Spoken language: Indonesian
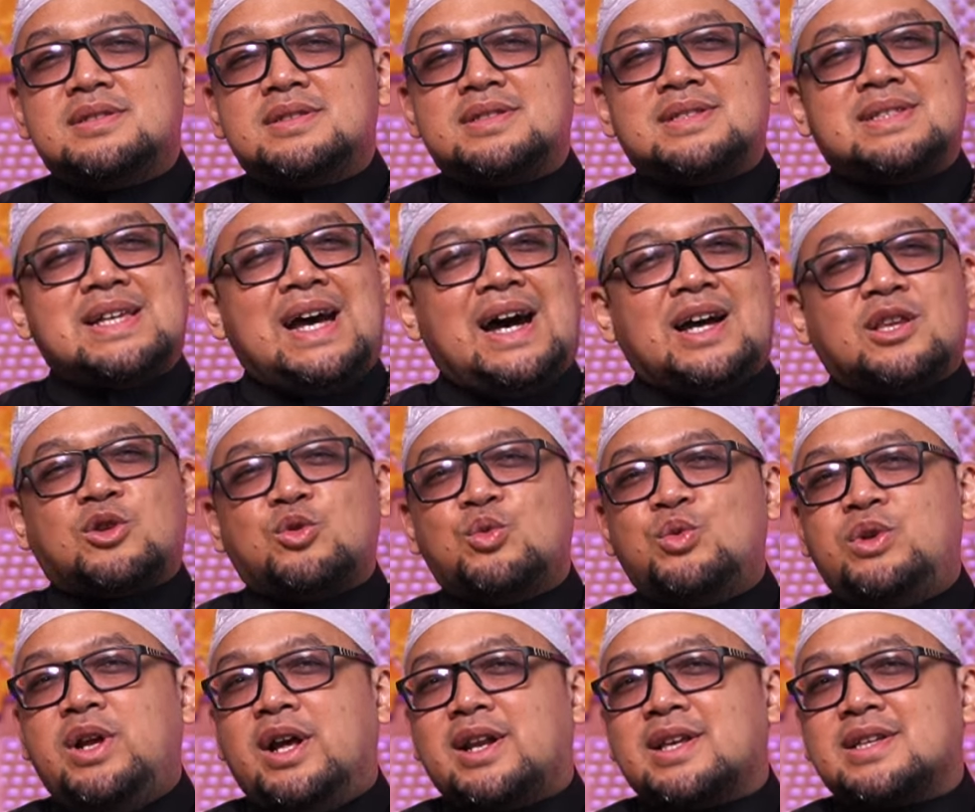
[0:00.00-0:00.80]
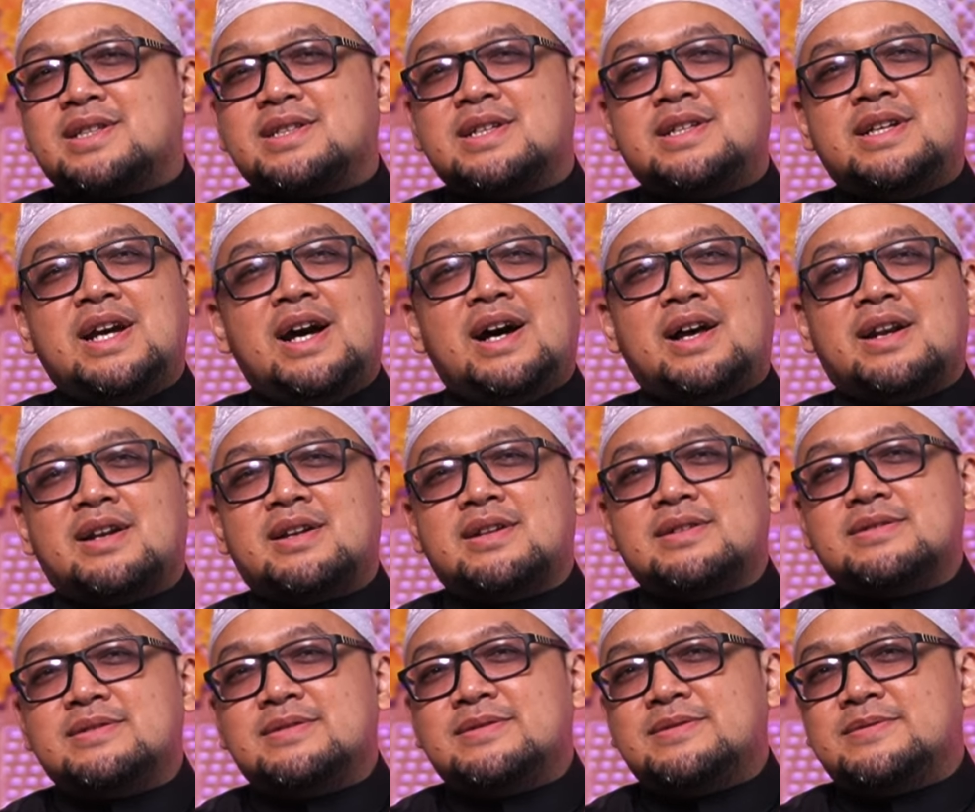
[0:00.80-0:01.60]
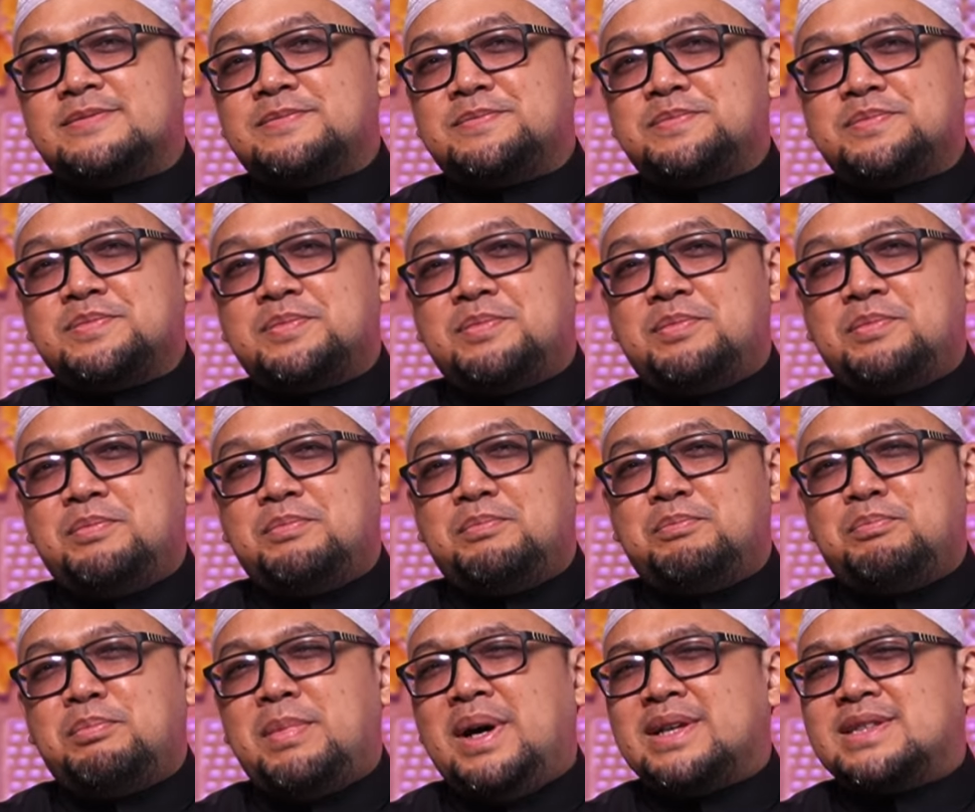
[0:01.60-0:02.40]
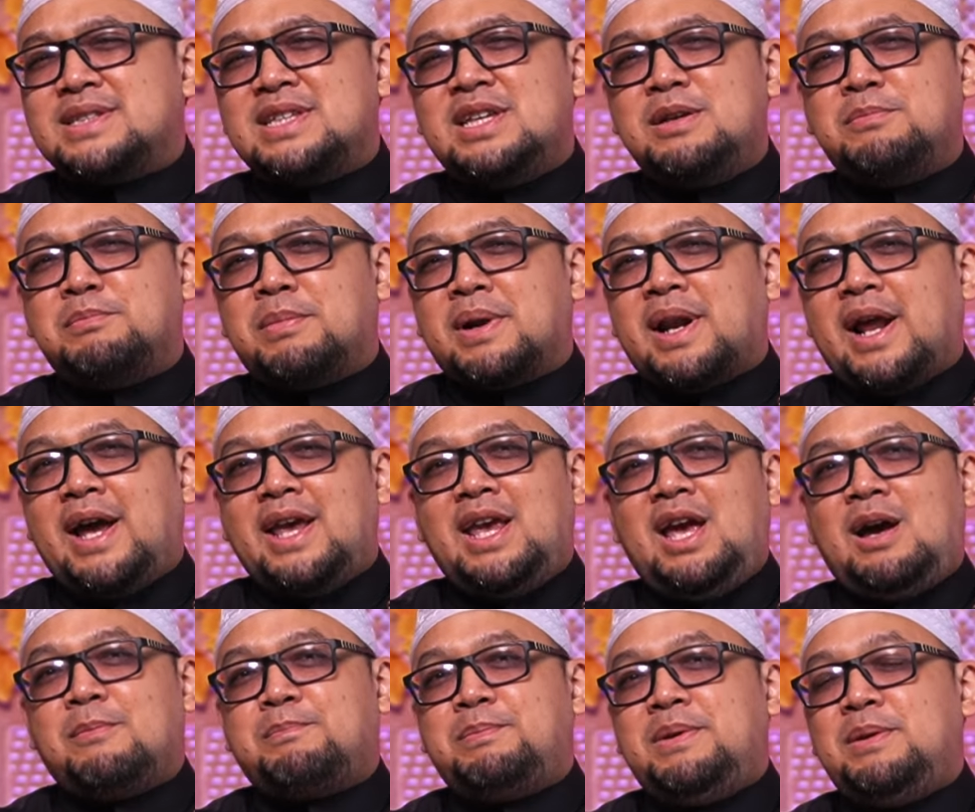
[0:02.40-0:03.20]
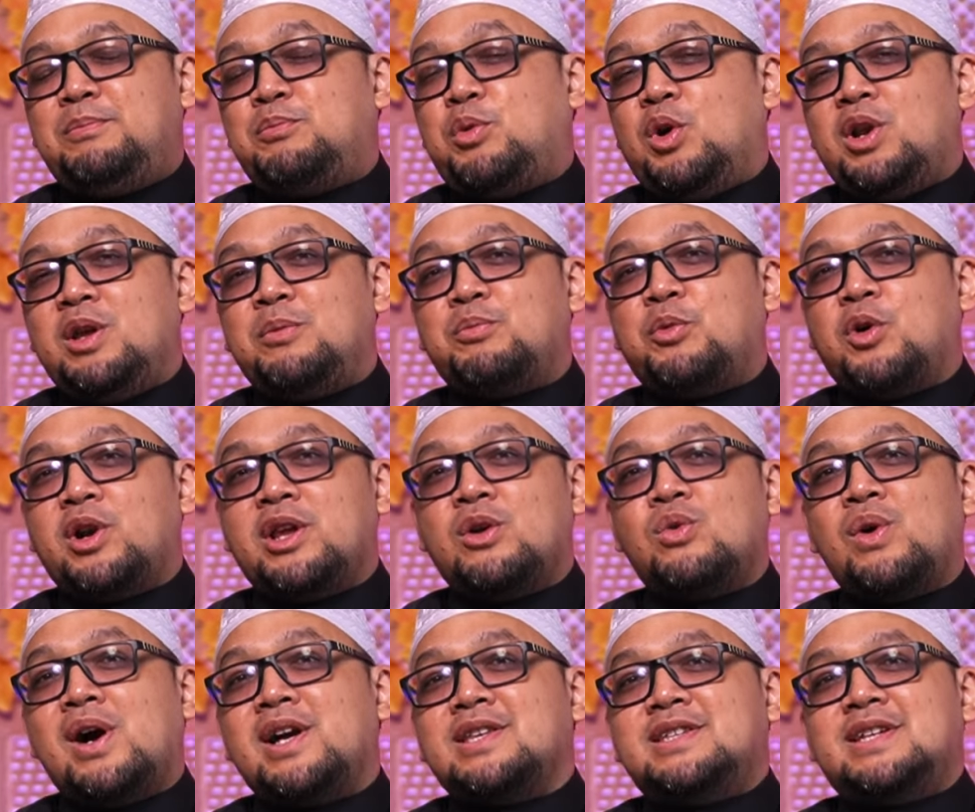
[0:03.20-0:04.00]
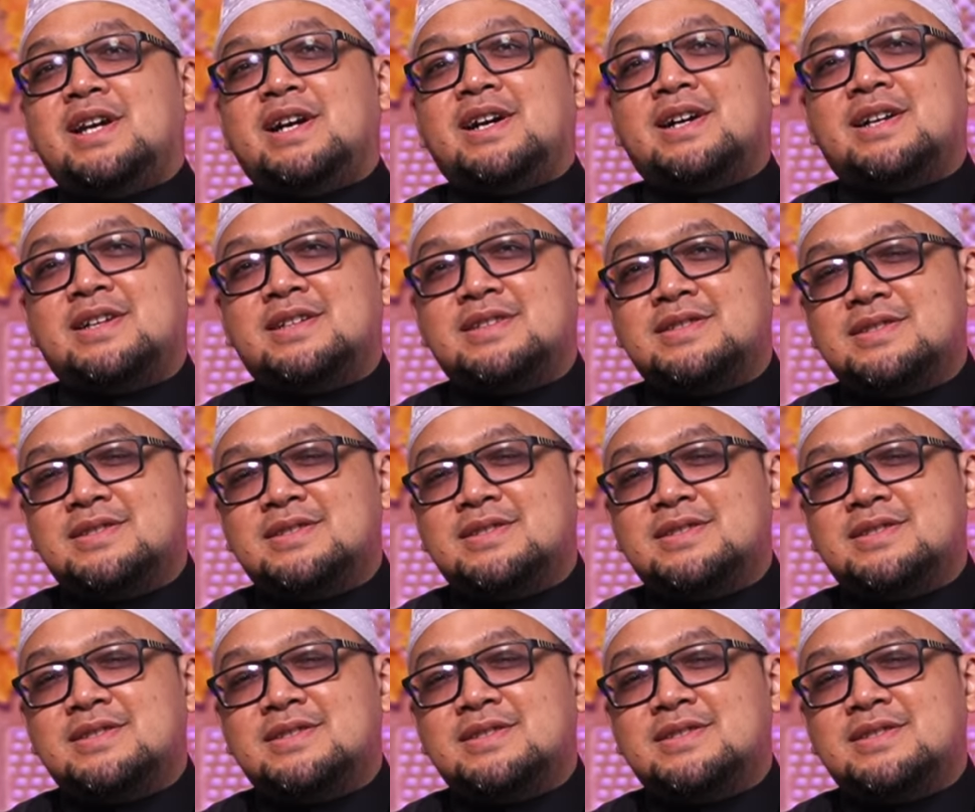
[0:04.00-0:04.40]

Saat udara segar masih merayapi pori-pori wajah.